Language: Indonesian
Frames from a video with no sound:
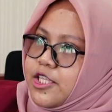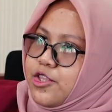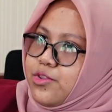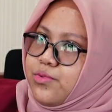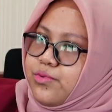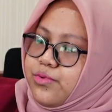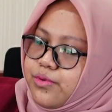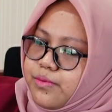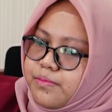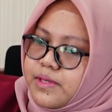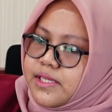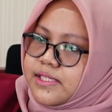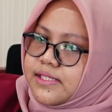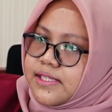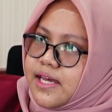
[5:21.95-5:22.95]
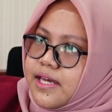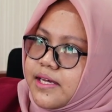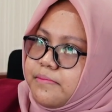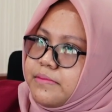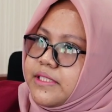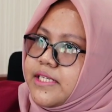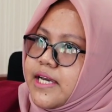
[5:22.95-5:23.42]
itu
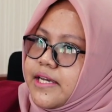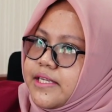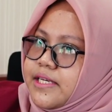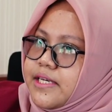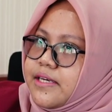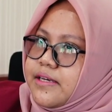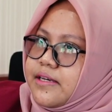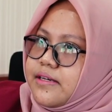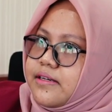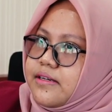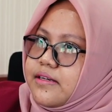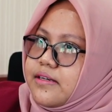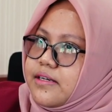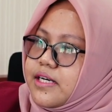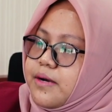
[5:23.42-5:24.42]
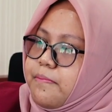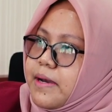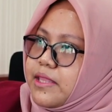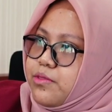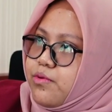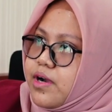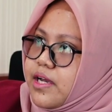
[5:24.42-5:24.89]
bisa menjadi
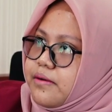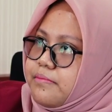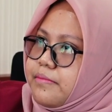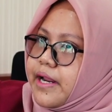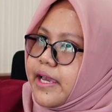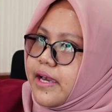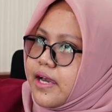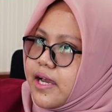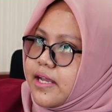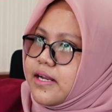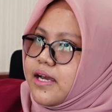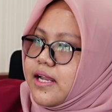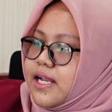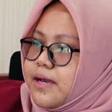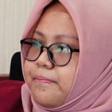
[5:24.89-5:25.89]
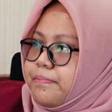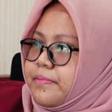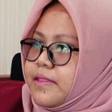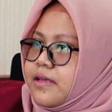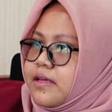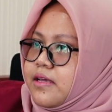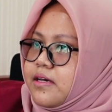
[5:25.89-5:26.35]
kepatuhan mereka dalam
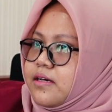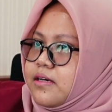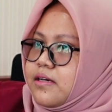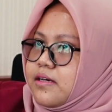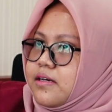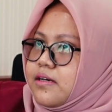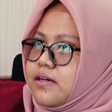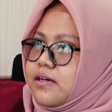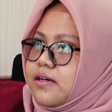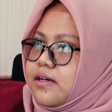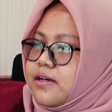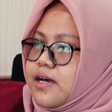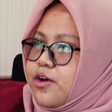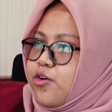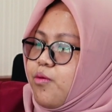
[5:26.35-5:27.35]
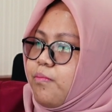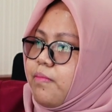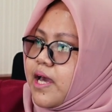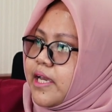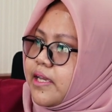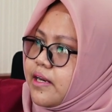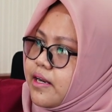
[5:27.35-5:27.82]
e,
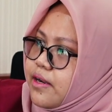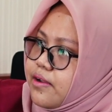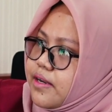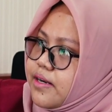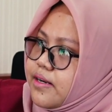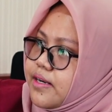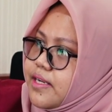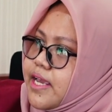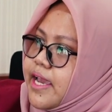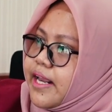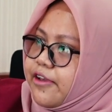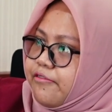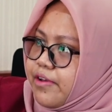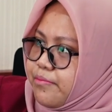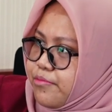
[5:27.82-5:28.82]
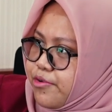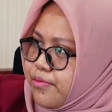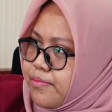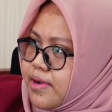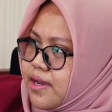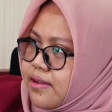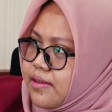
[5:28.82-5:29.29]
compliant di RFMO
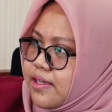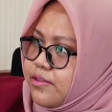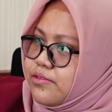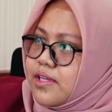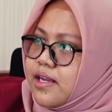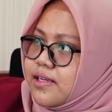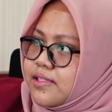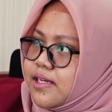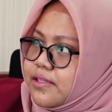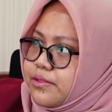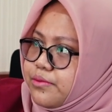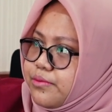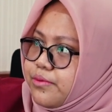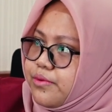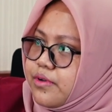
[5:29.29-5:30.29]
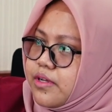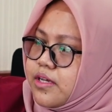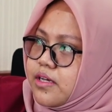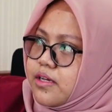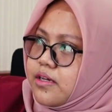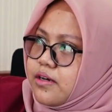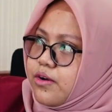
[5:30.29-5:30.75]
mbak itu salah satu
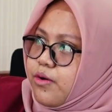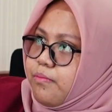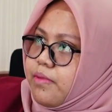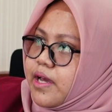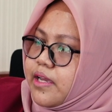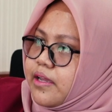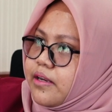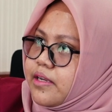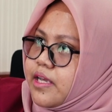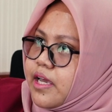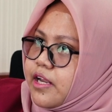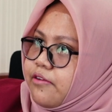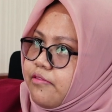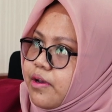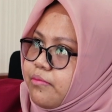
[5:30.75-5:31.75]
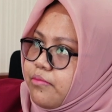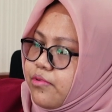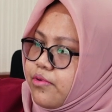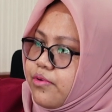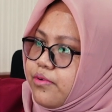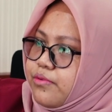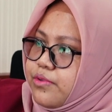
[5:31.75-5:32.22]
e, eh, komplain di
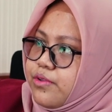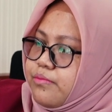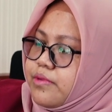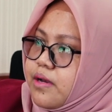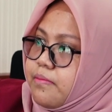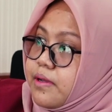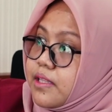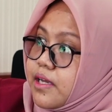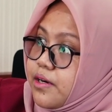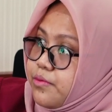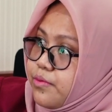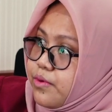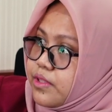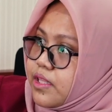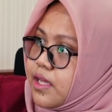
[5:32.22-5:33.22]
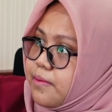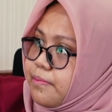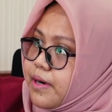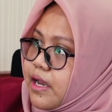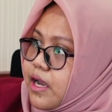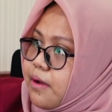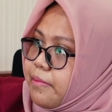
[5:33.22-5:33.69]
RFMO untuk mendapatkan kuota
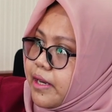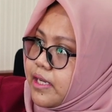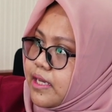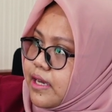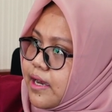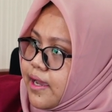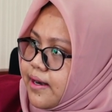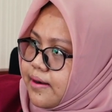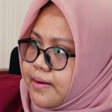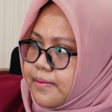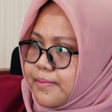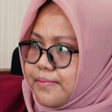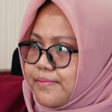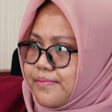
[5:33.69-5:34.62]
penangkapan ikan